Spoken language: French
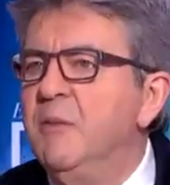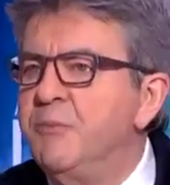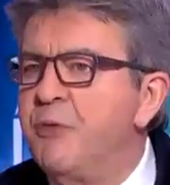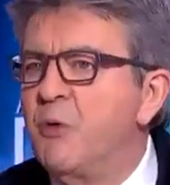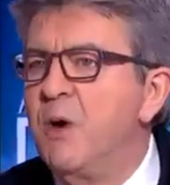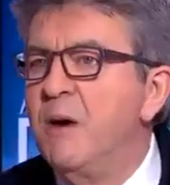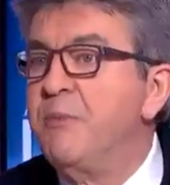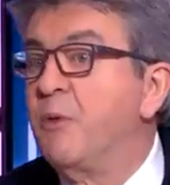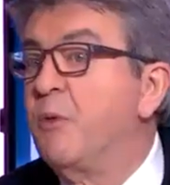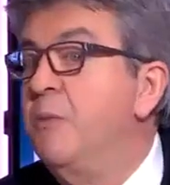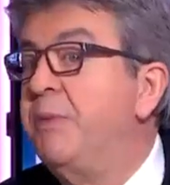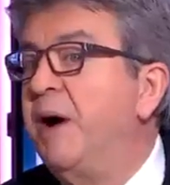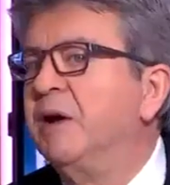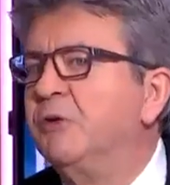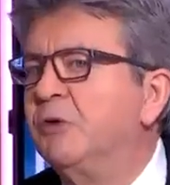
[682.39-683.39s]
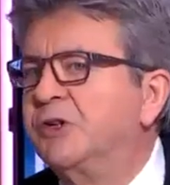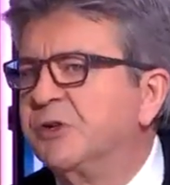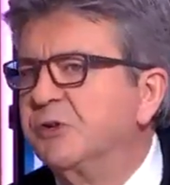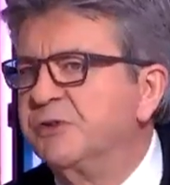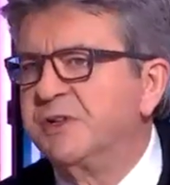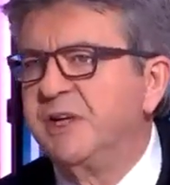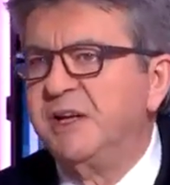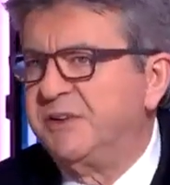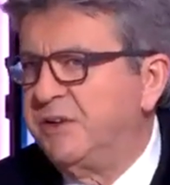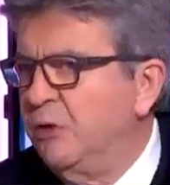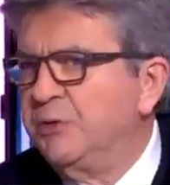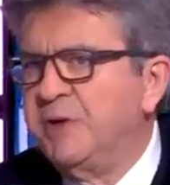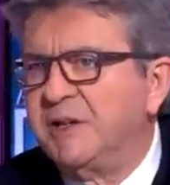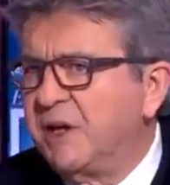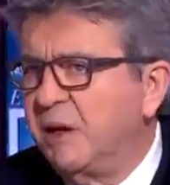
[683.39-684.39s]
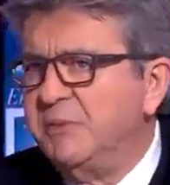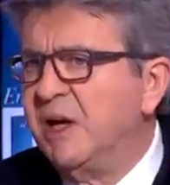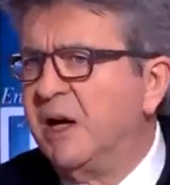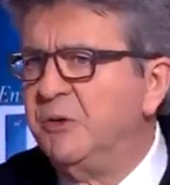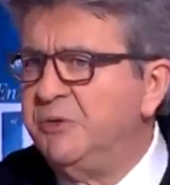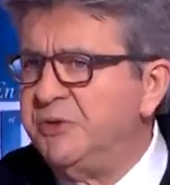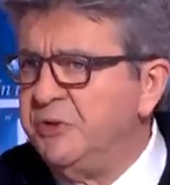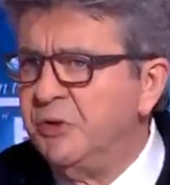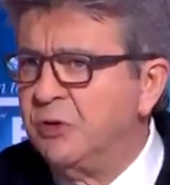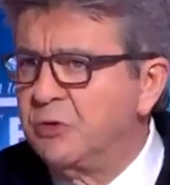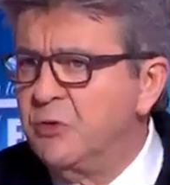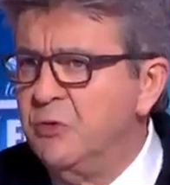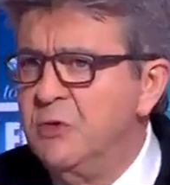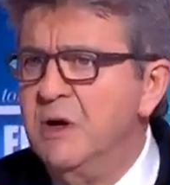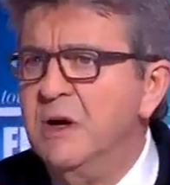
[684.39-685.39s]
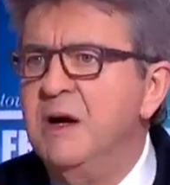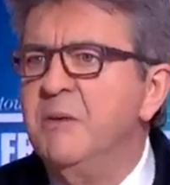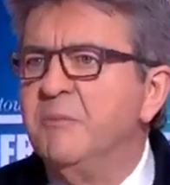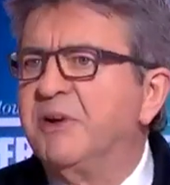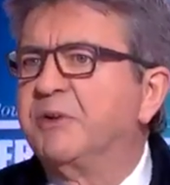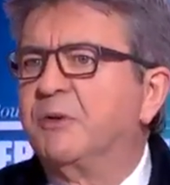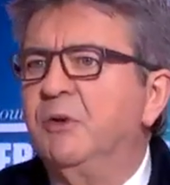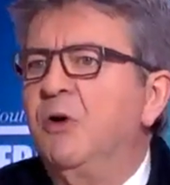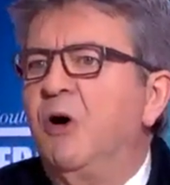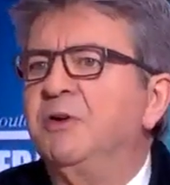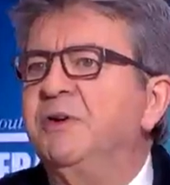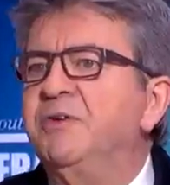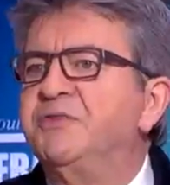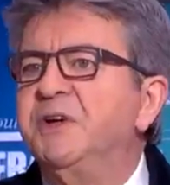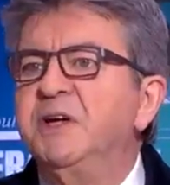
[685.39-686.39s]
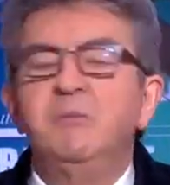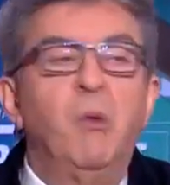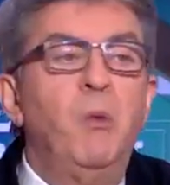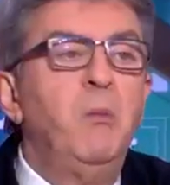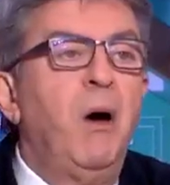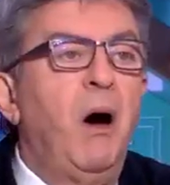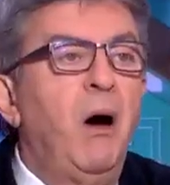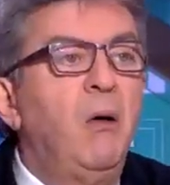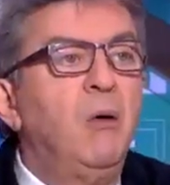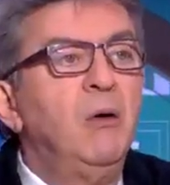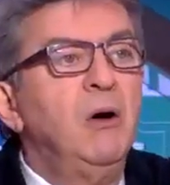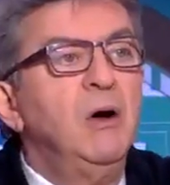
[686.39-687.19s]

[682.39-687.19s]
Pourquoi Pour qu'on parle d'autre chose. Et on a très bien réussi notre coup, parce qu'en effet, bon, bah, euh,